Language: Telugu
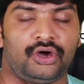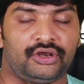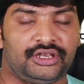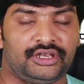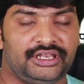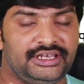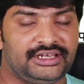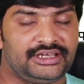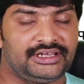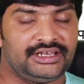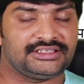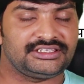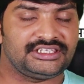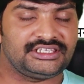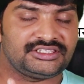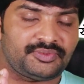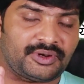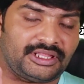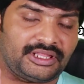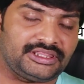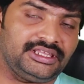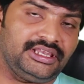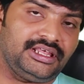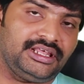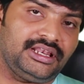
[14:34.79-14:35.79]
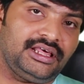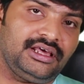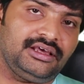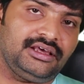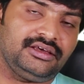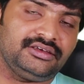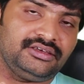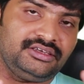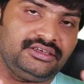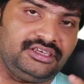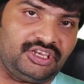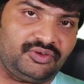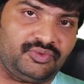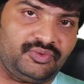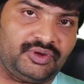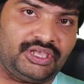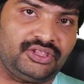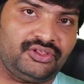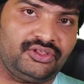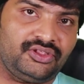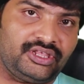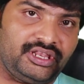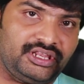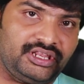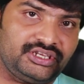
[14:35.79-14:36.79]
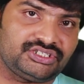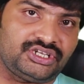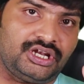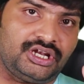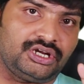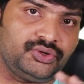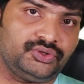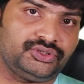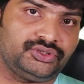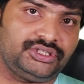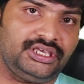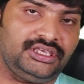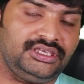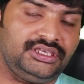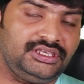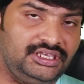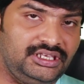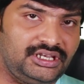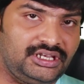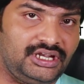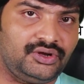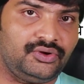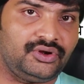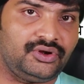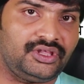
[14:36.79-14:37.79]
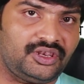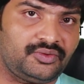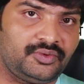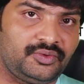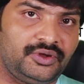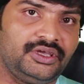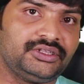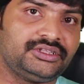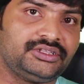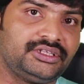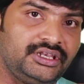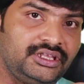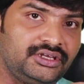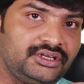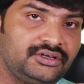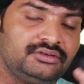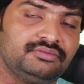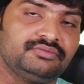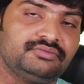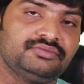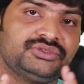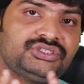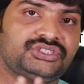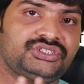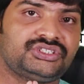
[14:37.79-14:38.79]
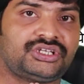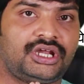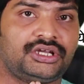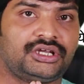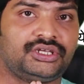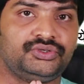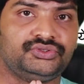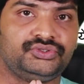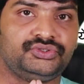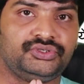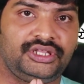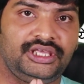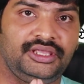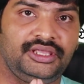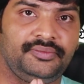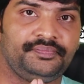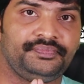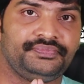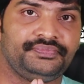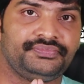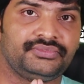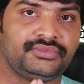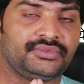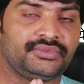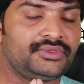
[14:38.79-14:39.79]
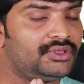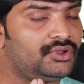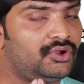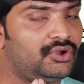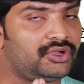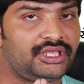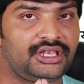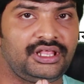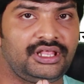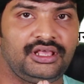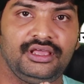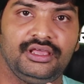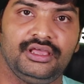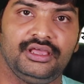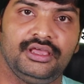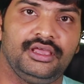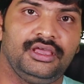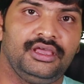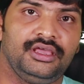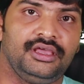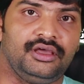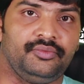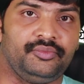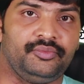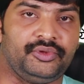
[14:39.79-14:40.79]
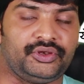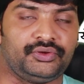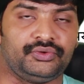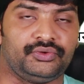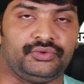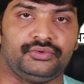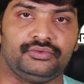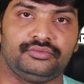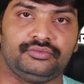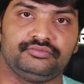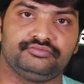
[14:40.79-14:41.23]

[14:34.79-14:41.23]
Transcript: ఆన్లైన్ క్లాసెస్ ప్రతి నెల ఇరవై ఐదో తారీఖు స్టార్ట్ అవుతాయి ఈ నెల కూడా ఇరవై ఐదో తారీఖు స్టార్ట్ అవుతున్నాయి ఓకేనా మీరు